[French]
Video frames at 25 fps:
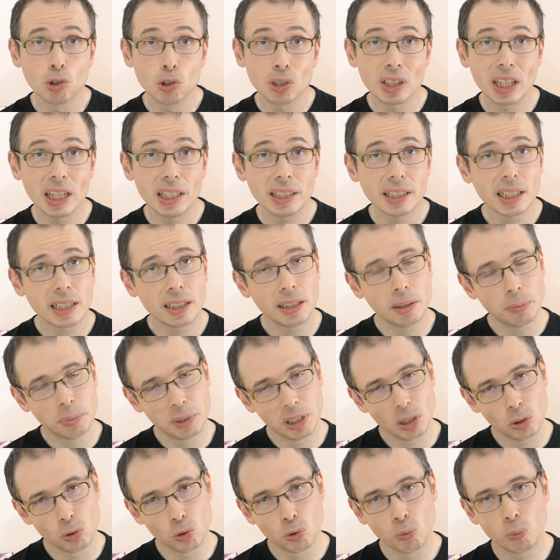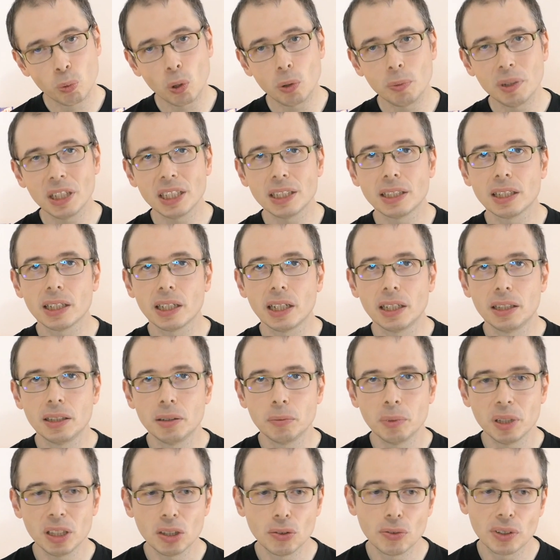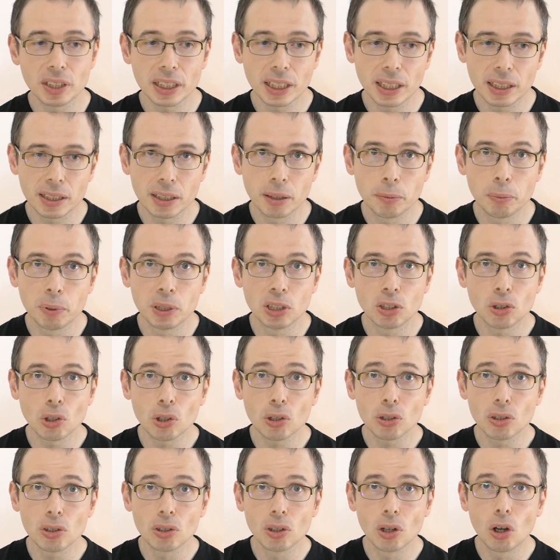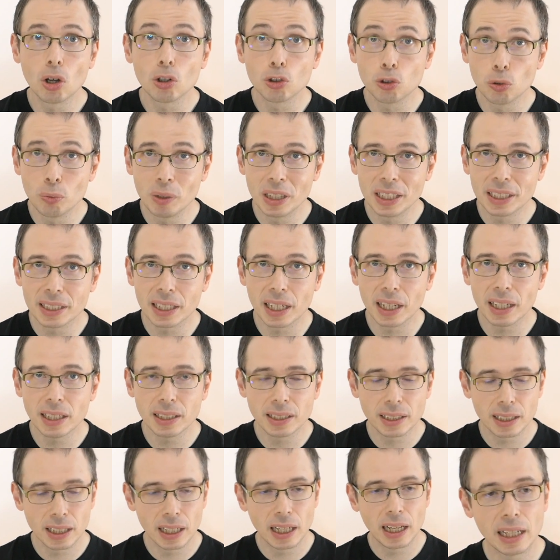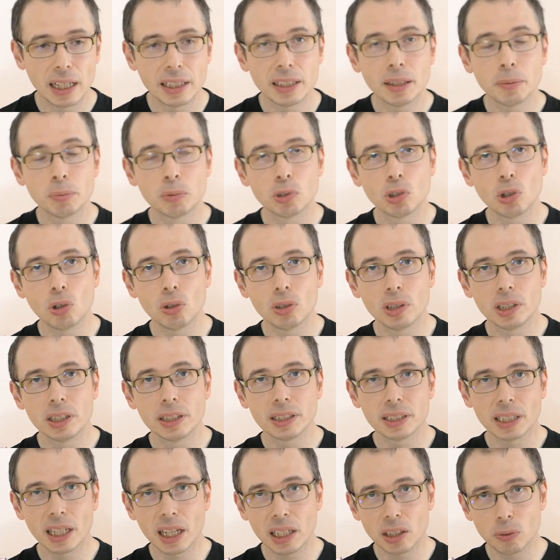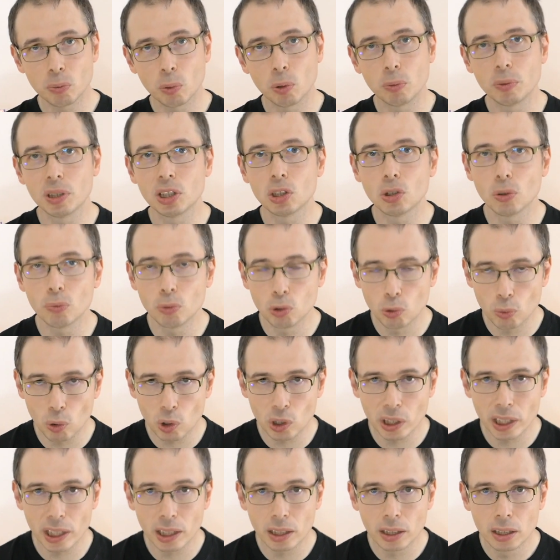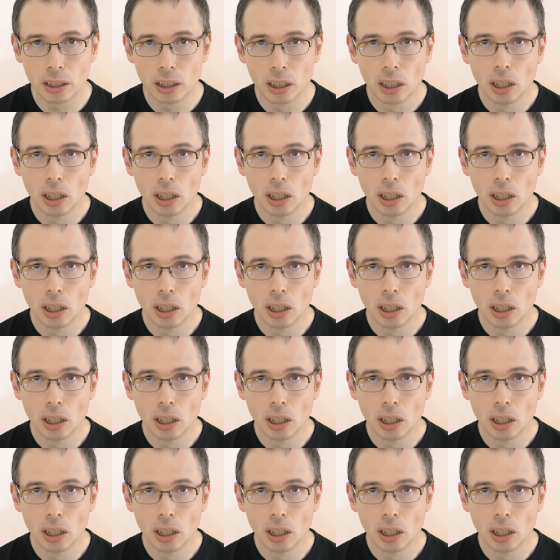jusqu'à être adapté en une première série animée de 24 épisodes en 2013, adaptant les 13 premiers tomes du manga.